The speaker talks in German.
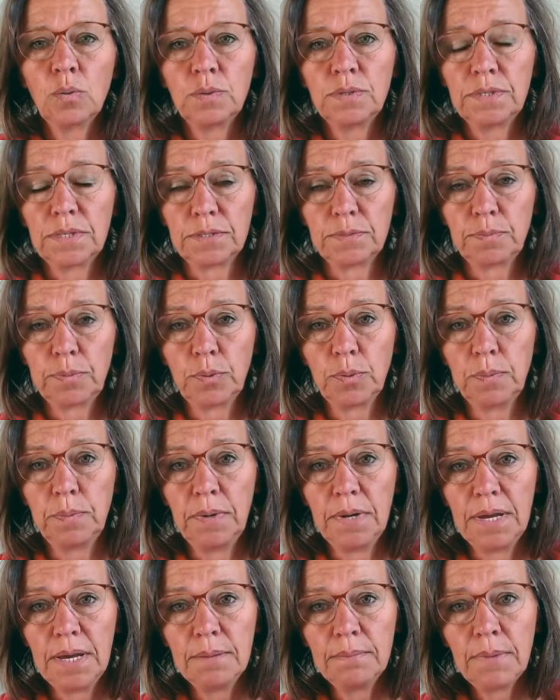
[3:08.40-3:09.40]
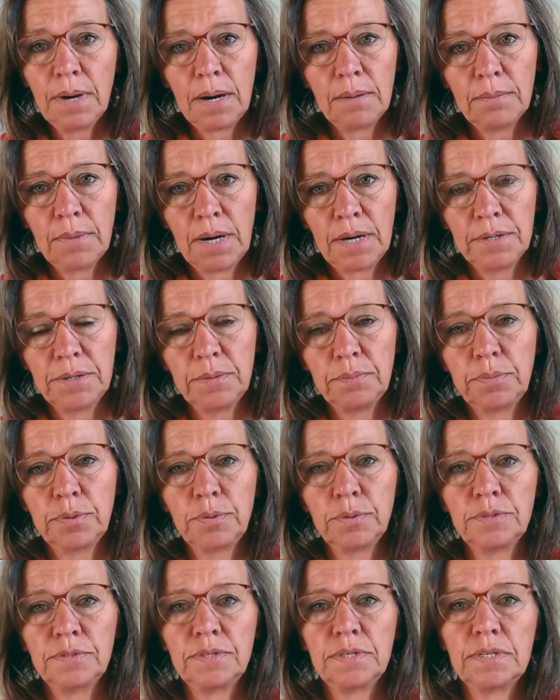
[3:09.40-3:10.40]
Und das Problem am
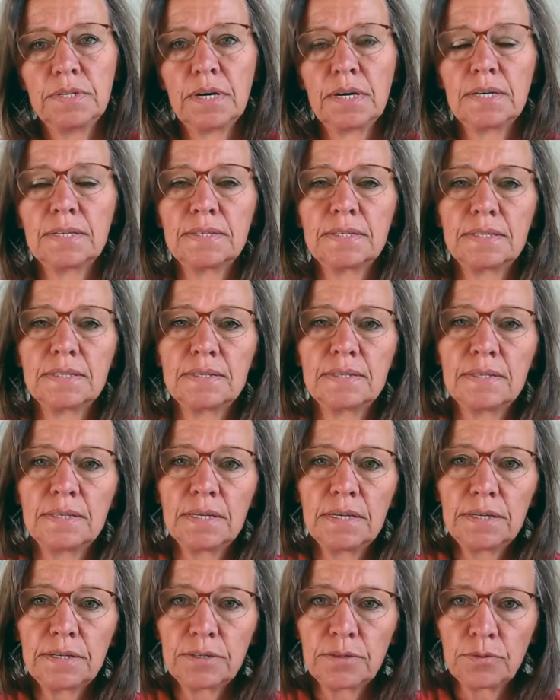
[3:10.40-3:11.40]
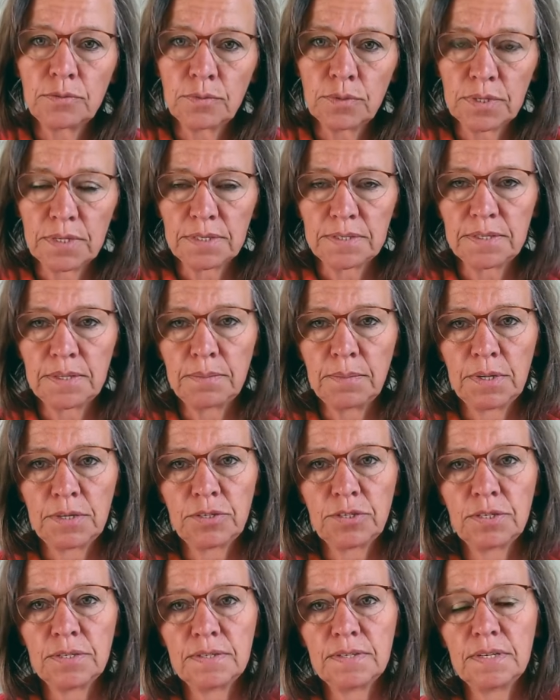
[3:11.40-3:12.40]
Adipositas ist nicht nur, dass die
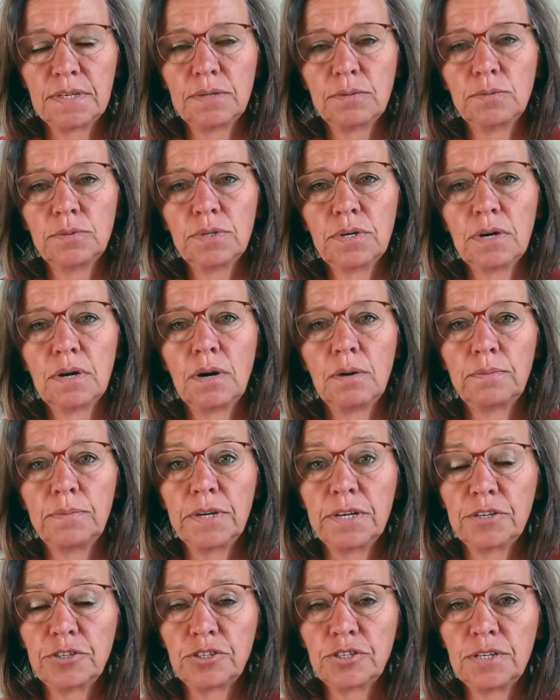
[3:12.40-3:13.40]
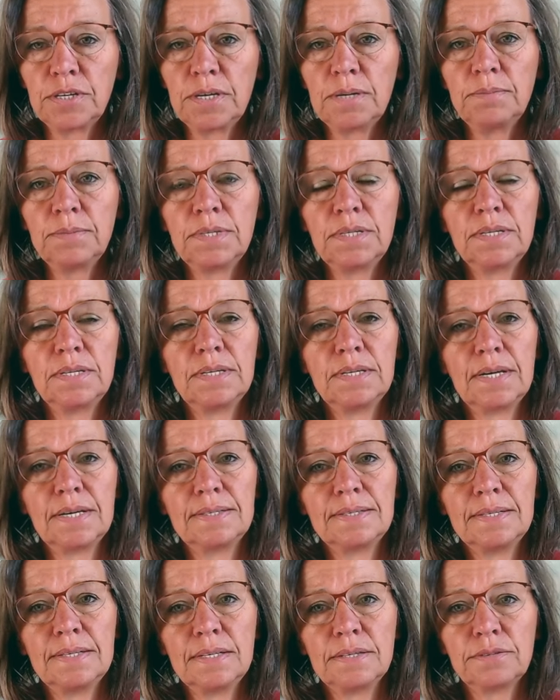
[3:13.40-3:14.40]
Menschen sich unglaublich schämen,
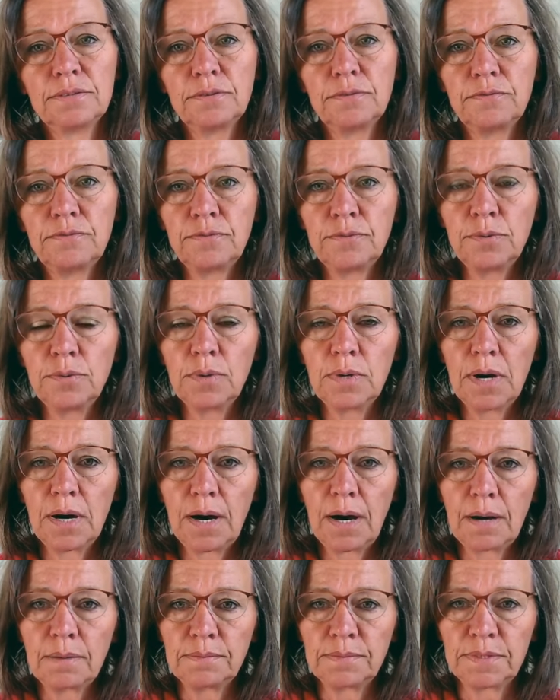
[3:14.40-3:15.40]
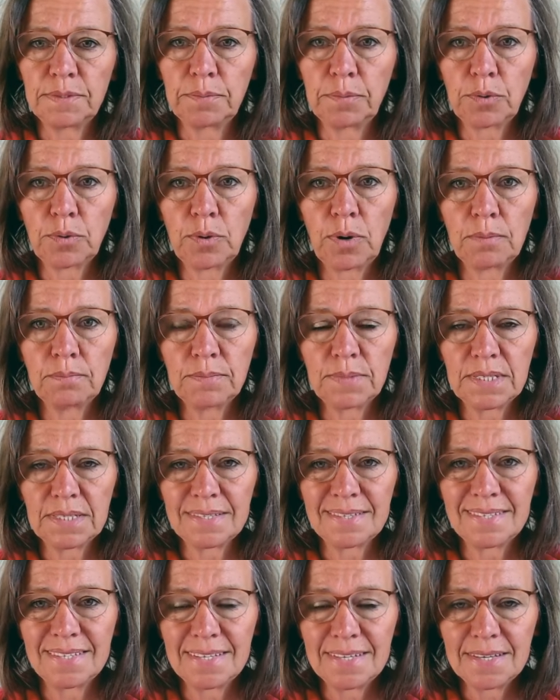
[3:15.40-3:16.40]
dass sie das Gefühl haben, sie bekommen
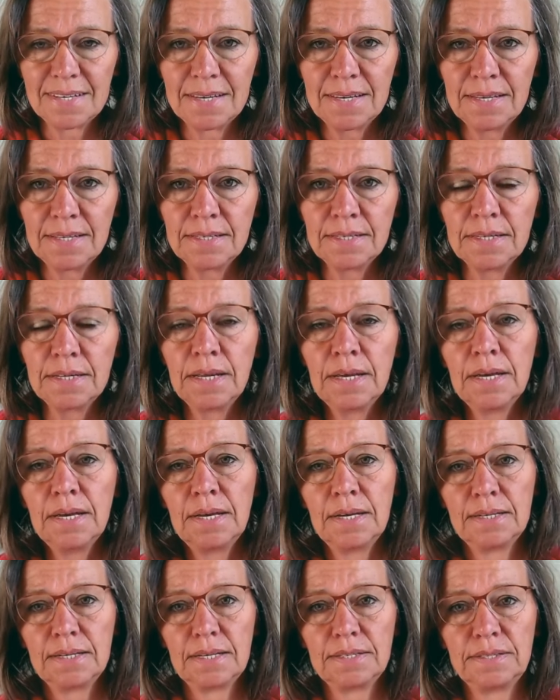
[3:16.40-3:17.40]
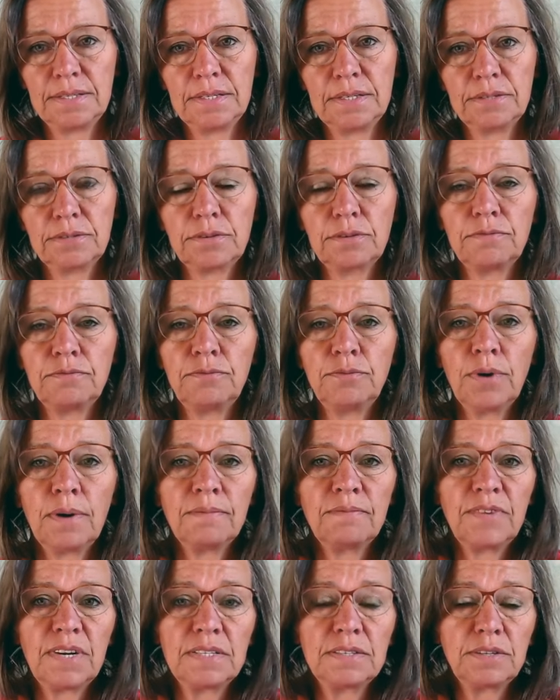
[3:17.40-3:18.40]
das nicht hin, dass sie das Gefühl
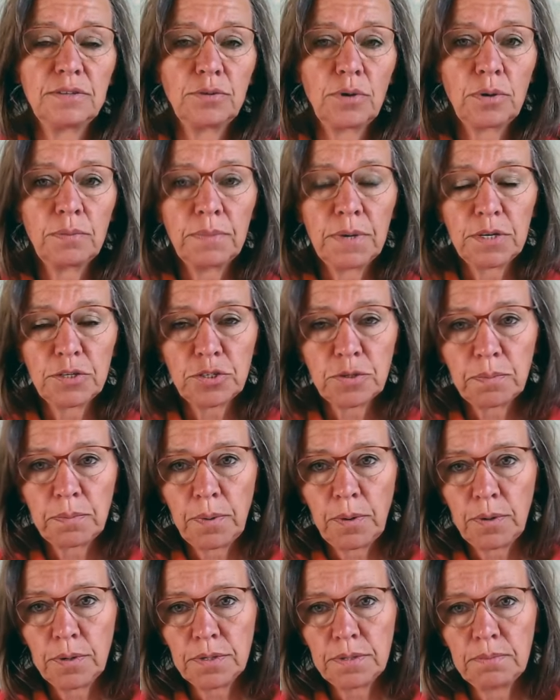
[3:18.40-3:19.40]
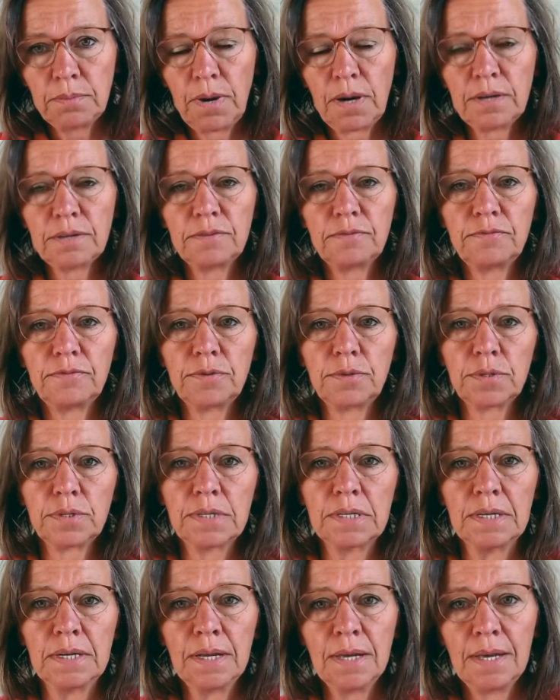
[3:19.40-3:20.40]
haben, wenn sie doch mehr Sport machen
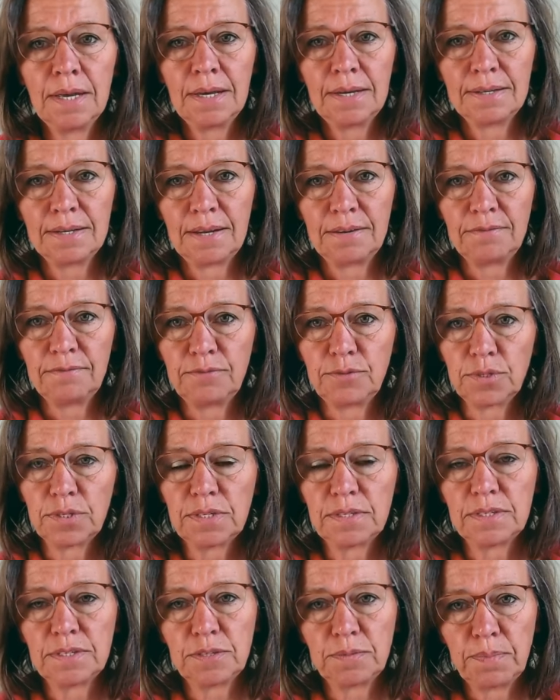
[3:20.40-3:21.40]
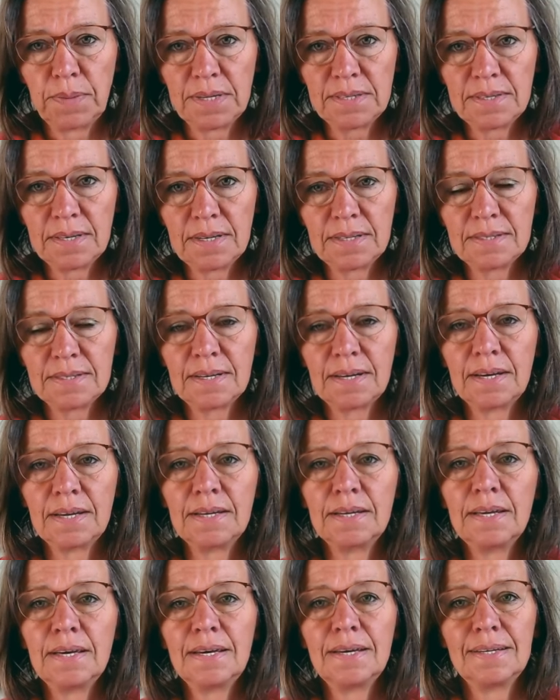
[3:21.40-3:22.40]
würden, dann würde das besser
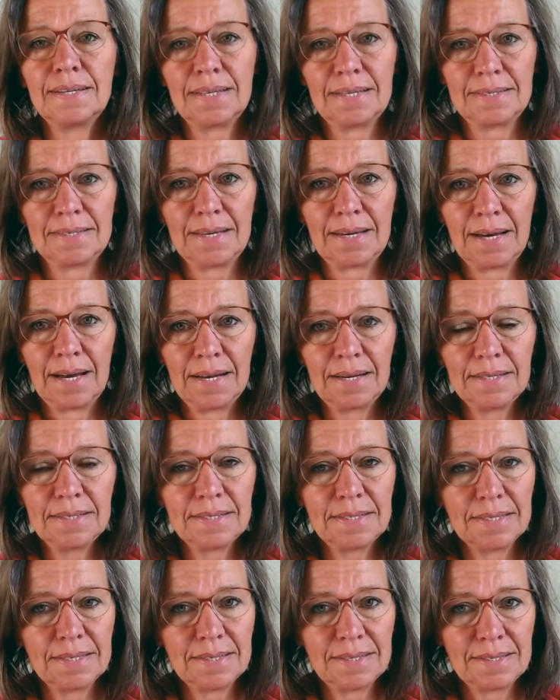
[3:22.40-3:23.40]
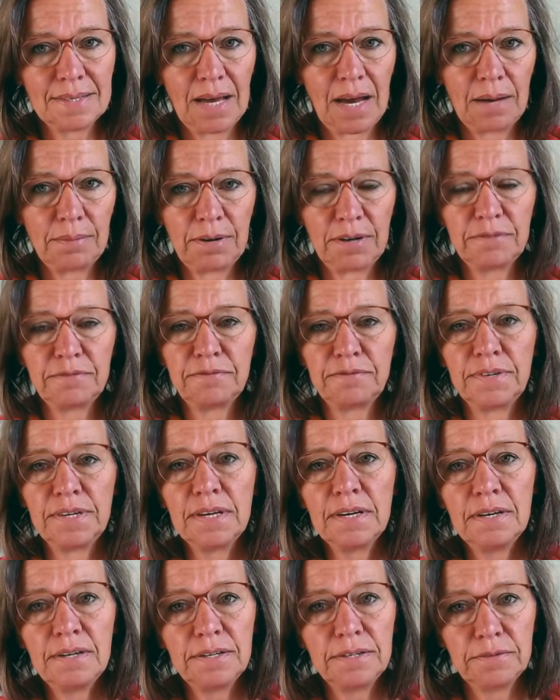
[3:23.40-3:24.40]
sein. Das alles ist aber
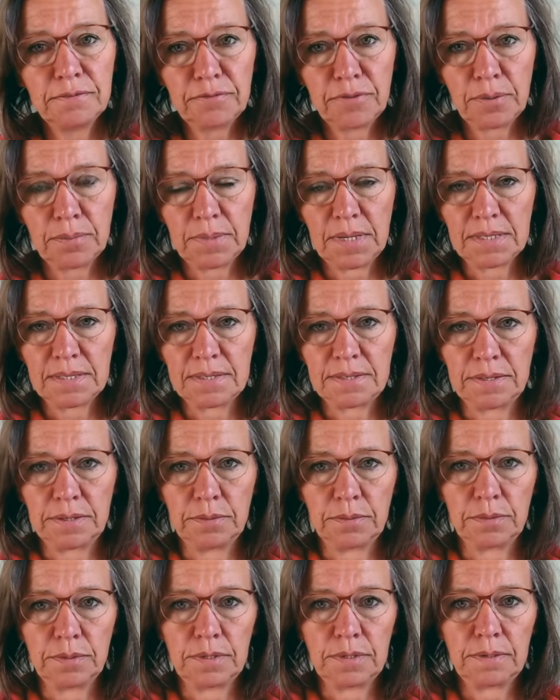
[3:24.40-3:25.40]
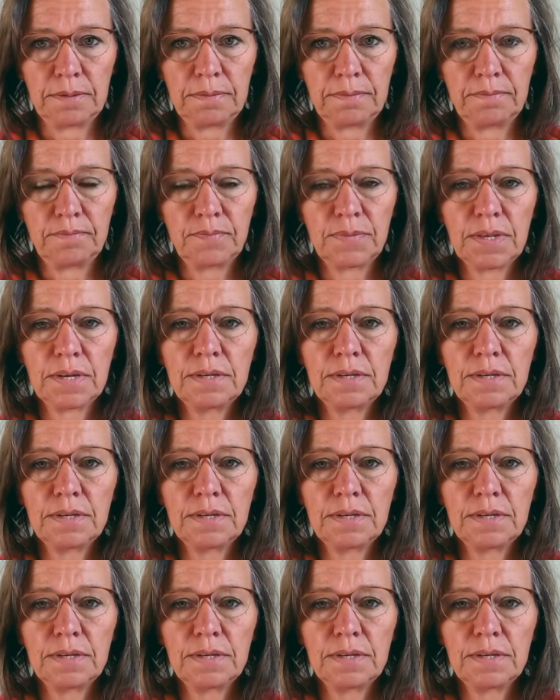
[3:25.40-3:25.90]
Fehlinformation.